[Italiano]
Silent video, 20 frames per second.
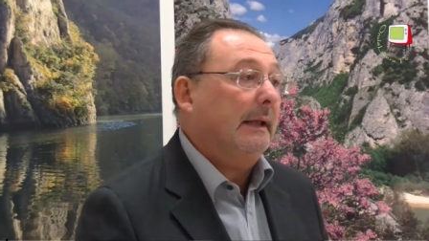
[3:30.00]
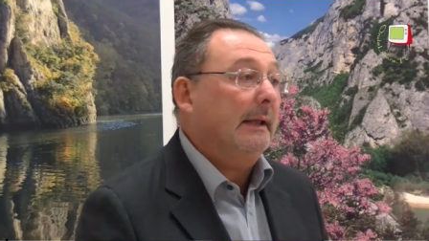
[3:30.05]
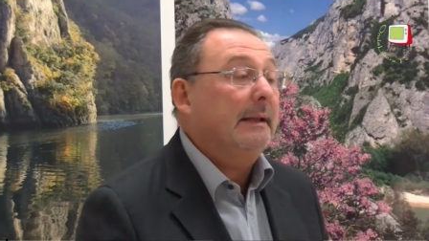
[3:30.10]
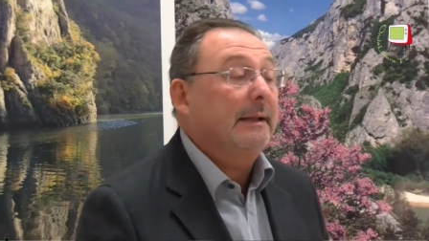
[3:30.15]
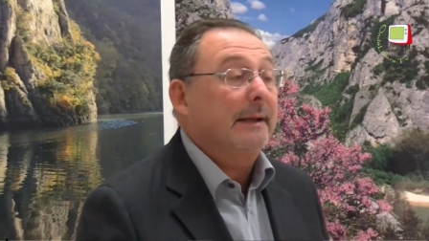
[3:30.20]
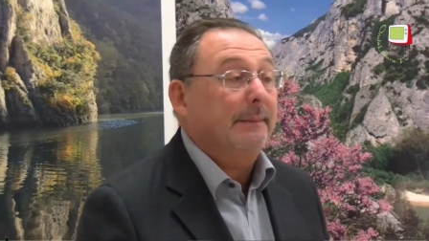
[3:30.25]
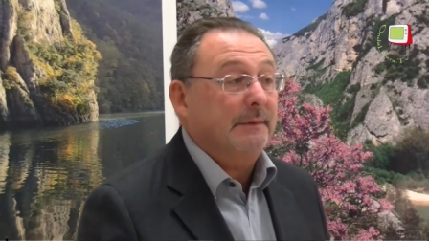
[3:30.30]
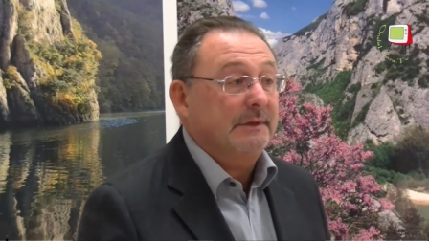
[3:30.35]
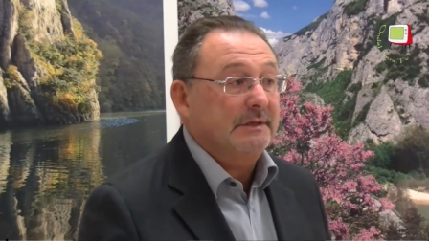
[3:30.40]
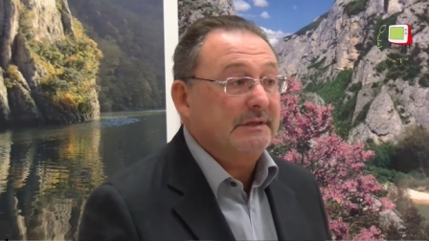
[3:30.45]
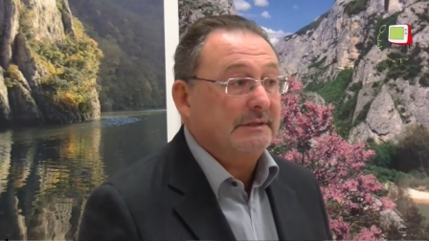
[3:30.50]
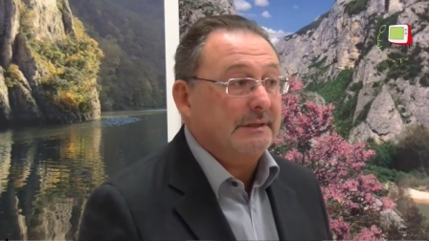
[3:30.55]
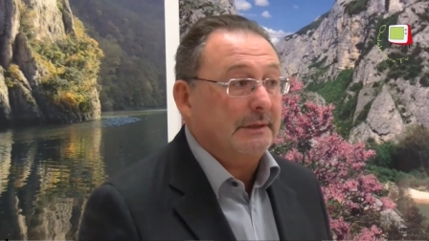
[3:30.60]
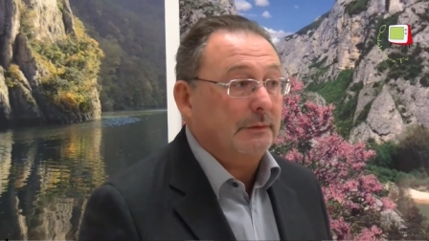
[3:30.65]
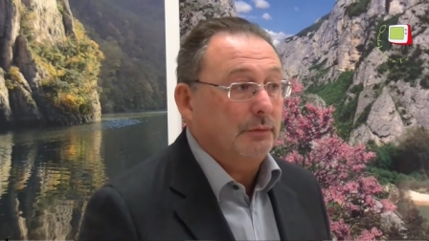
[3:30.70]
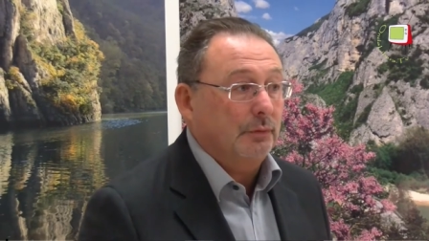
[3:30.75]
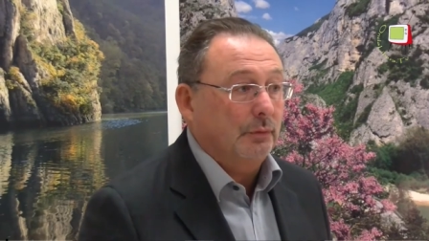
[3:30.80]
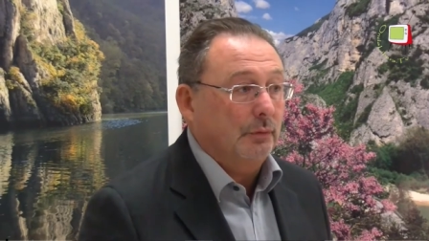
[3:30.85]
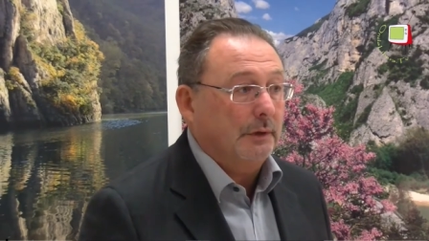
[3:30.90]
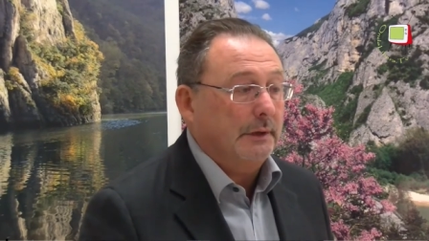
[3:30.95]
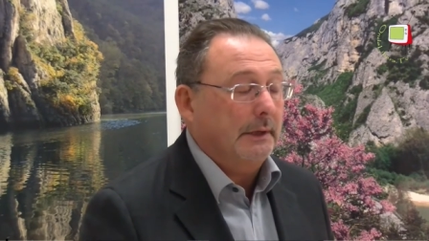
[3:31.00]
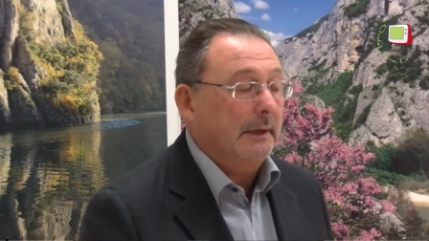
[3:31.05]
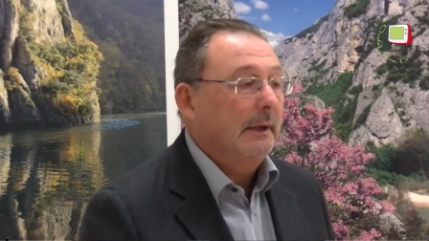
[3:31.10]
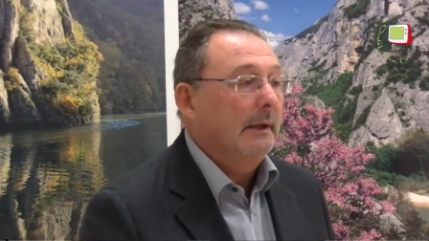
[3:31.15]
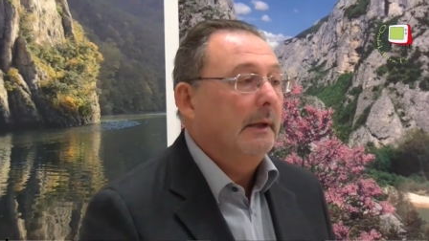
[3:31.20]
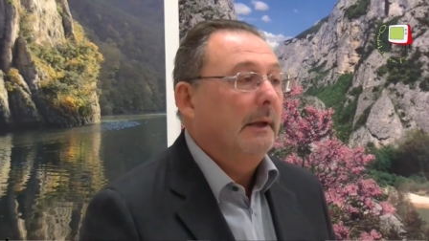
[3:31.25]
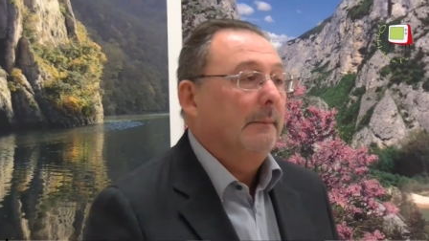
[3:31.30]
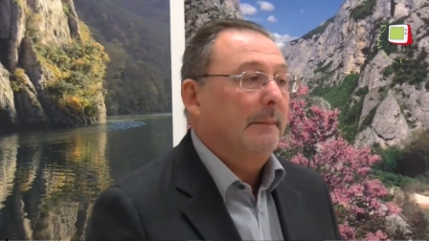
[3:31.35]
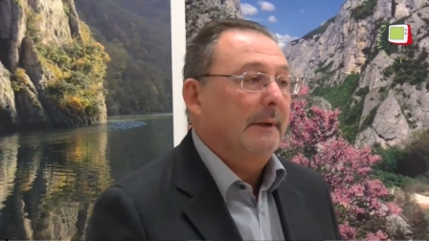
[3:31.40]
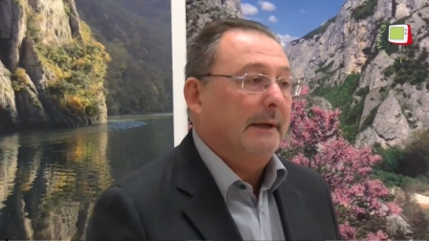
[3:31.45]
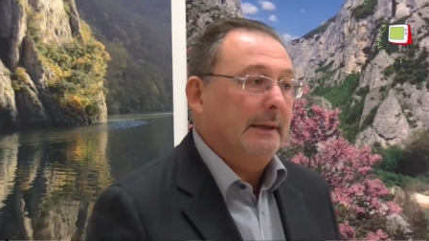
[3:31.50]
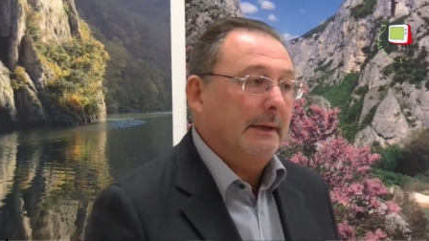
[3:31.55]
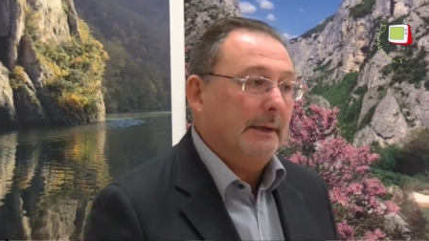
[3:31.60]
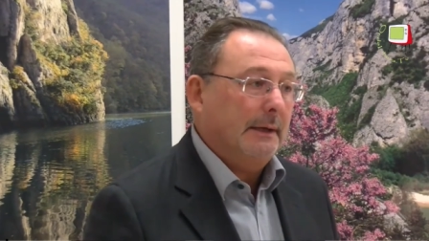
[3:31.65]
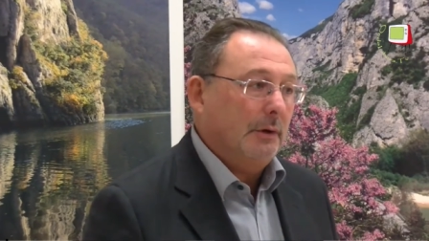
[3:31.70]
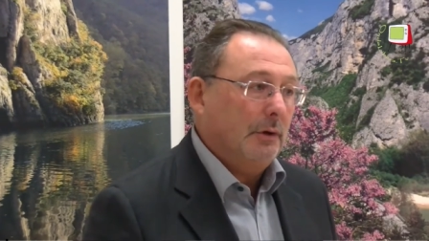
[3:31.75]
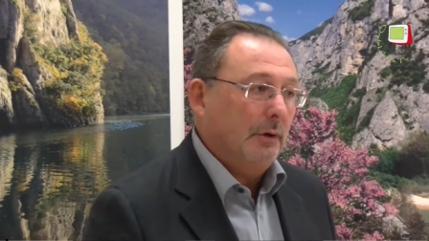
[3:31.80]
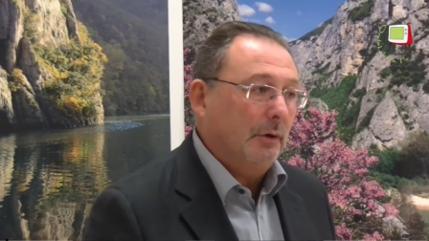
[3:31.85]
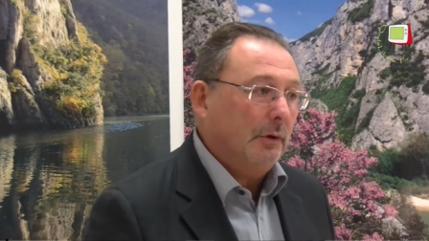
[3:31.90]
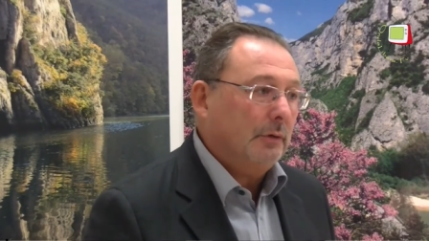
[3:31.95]
gli amministratori, perché
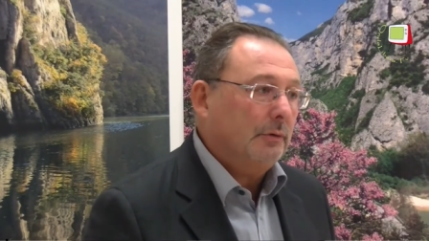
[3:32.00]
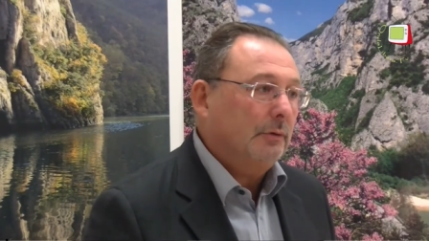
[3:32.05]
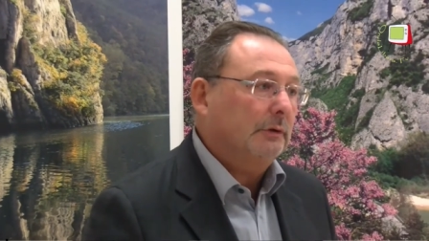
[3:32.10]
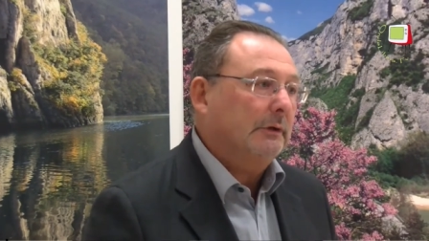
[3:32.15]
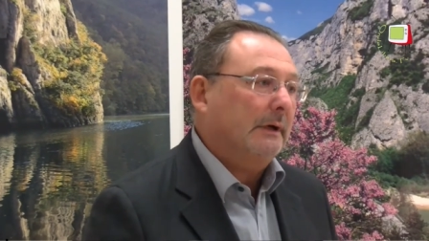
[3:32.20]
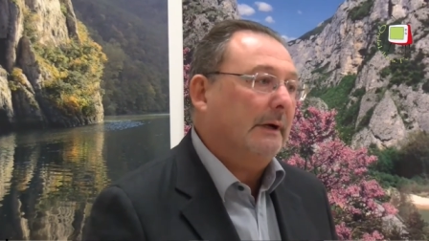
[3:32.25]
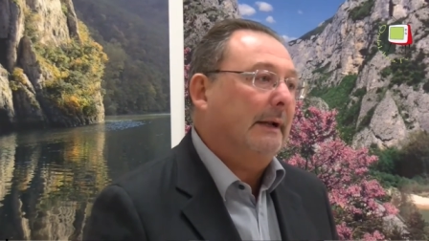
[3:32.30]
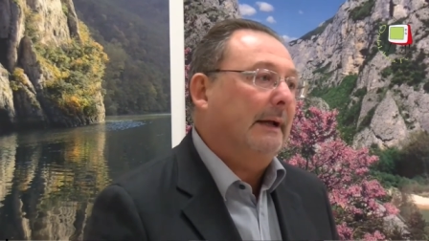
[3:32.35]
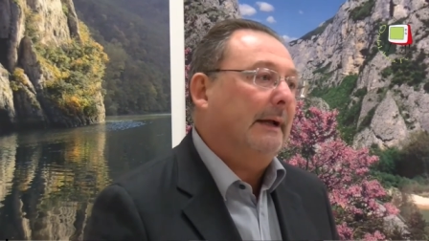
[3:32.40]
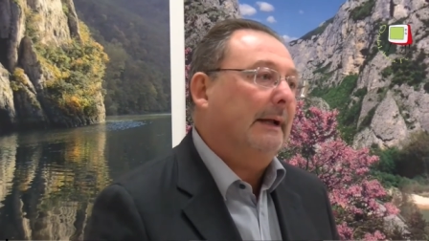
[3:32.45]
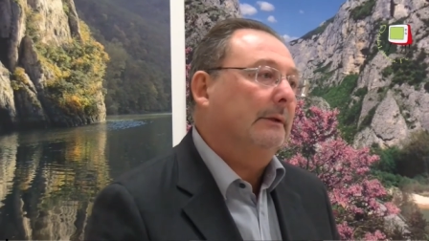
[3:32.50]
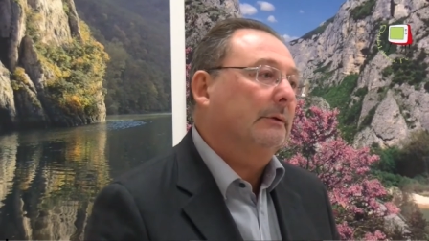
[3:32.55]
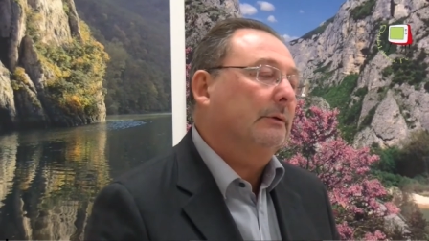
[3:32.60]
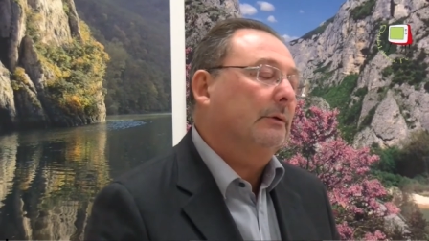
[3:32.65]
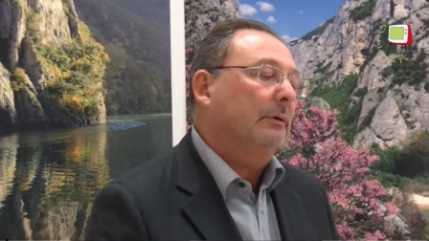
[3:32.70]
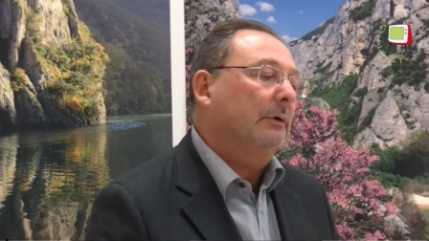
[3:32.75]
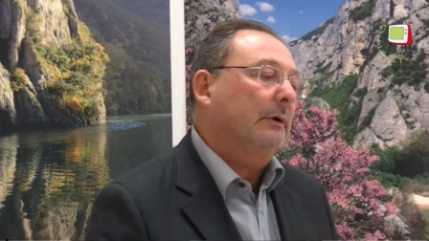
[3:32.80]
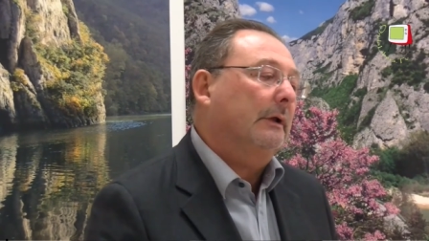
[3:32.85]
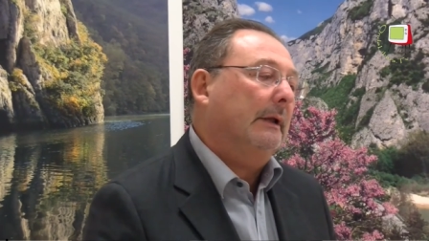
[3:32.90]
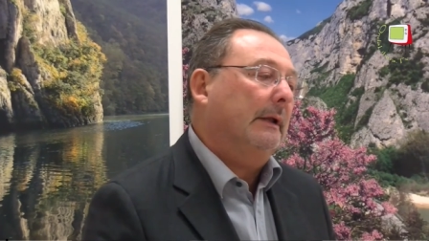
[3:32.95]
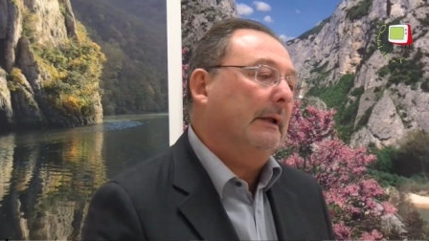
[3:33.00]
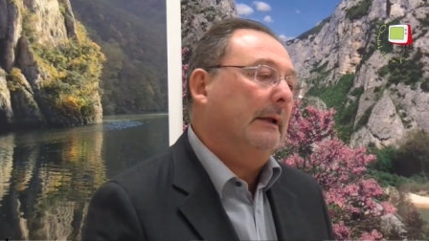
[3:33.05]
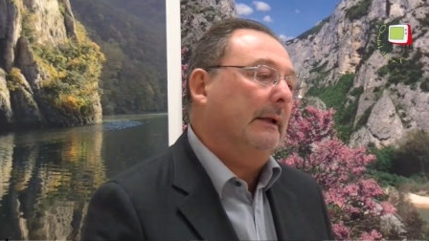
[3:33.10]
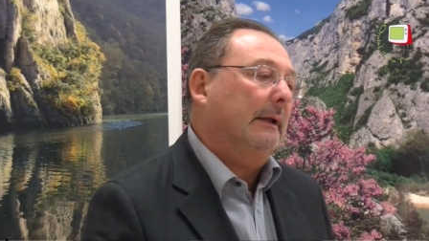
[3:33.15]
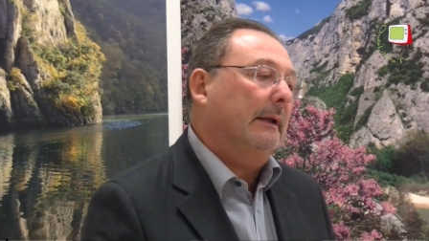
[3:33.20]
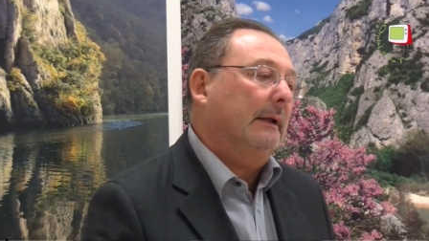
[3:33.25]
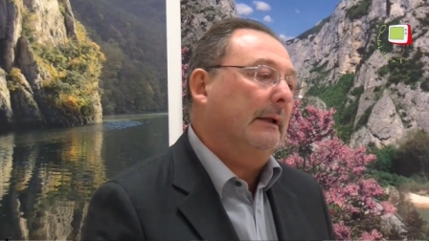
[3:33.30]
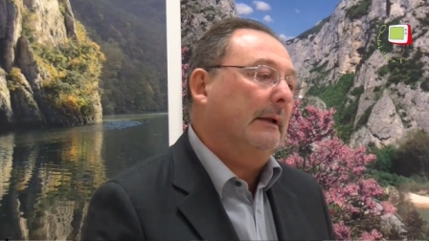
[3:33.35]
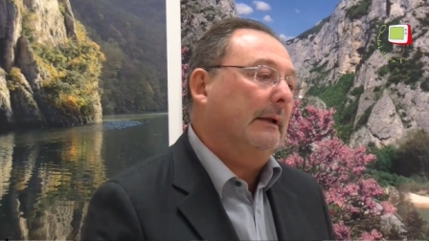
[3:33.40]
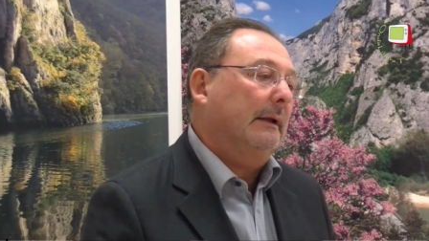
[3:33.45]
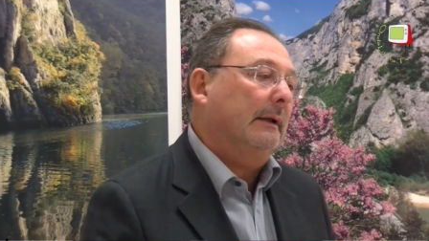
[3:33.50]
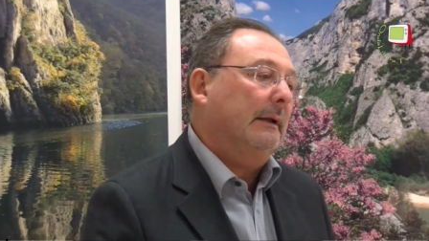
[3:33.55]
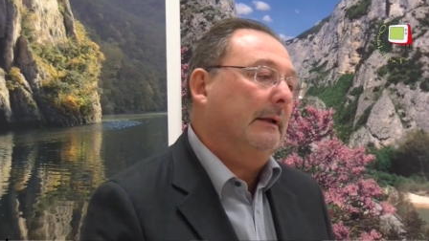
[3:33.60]
ricordo tra l'altro che,